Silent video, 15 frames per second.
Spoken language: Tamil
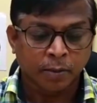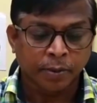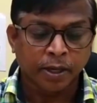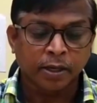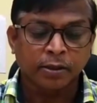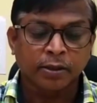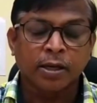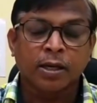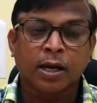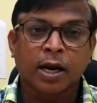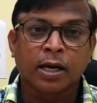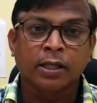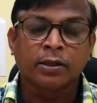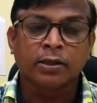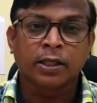தமிழகத்தில்
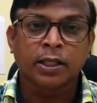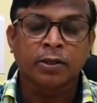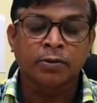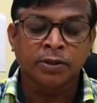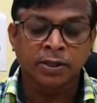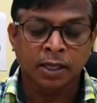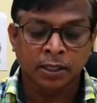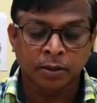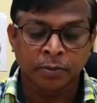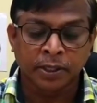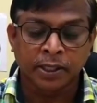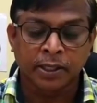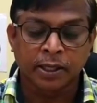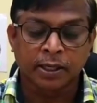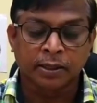அடுத்த இருபத்தி நான்கு
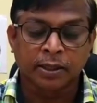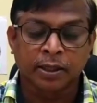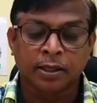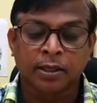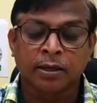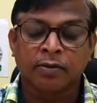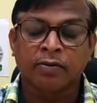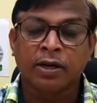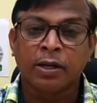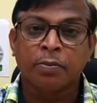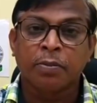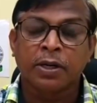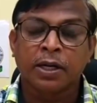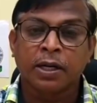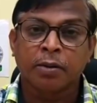மணி நேரத்திற்கு
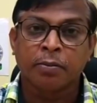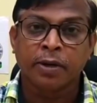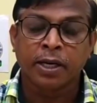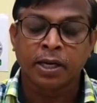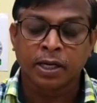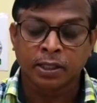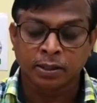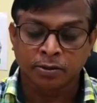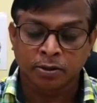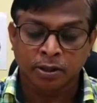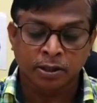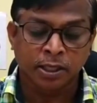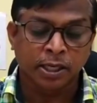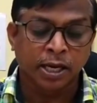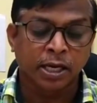வளிமண்டல மேலடுக்கு
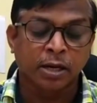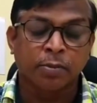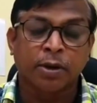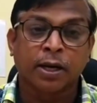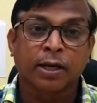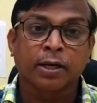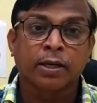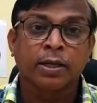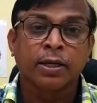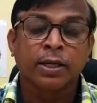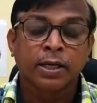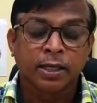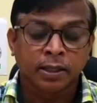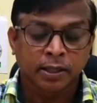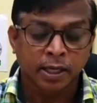சுழற்சி காரணமாக
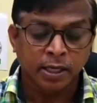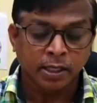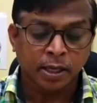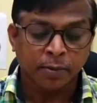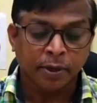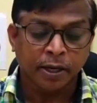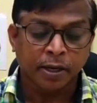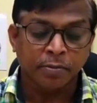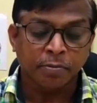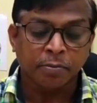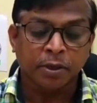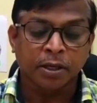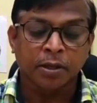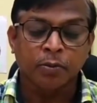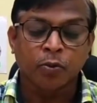தென் தமிழகம்
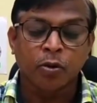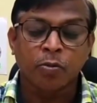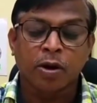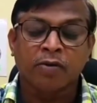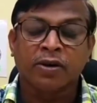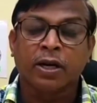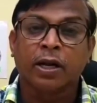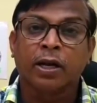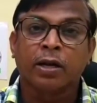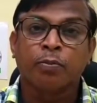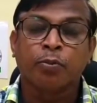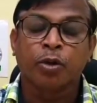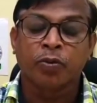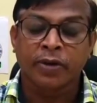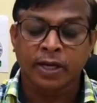மற்றும் உள் மாவட்டங்கள்
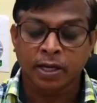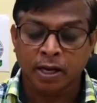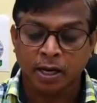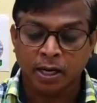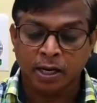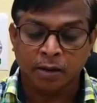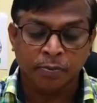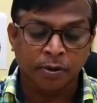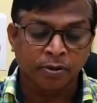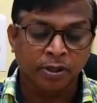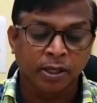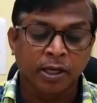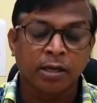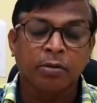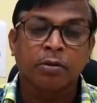புதுவை காரைக்கால்
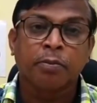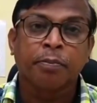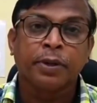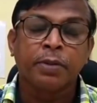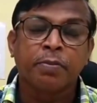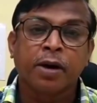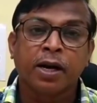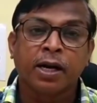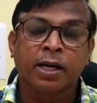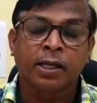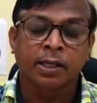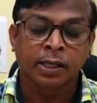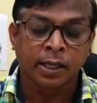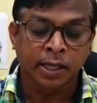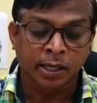பகுதிகளில் பெரும்பாலான
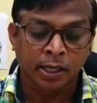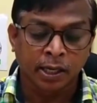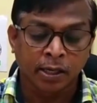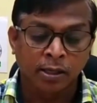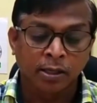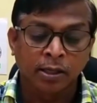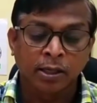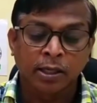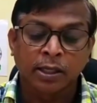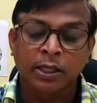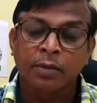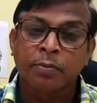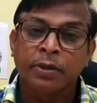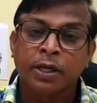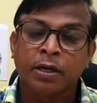இடங்களில்
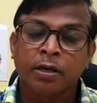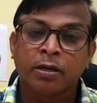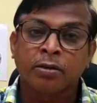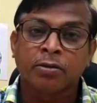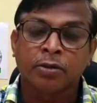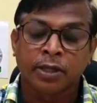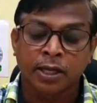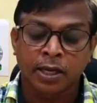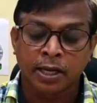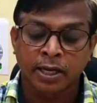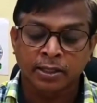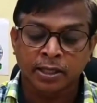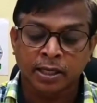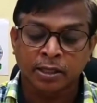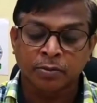இடி மின்னலுடன் கூடிய
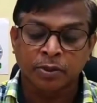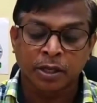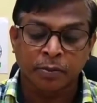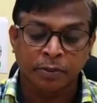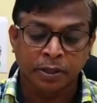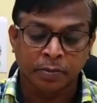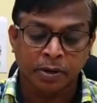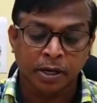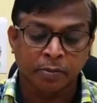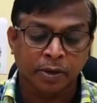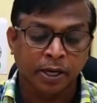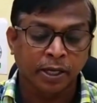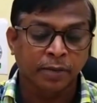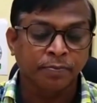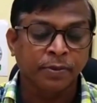லேசானது முதல் மிதமான
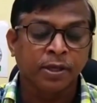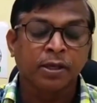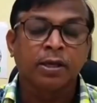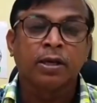மழையும்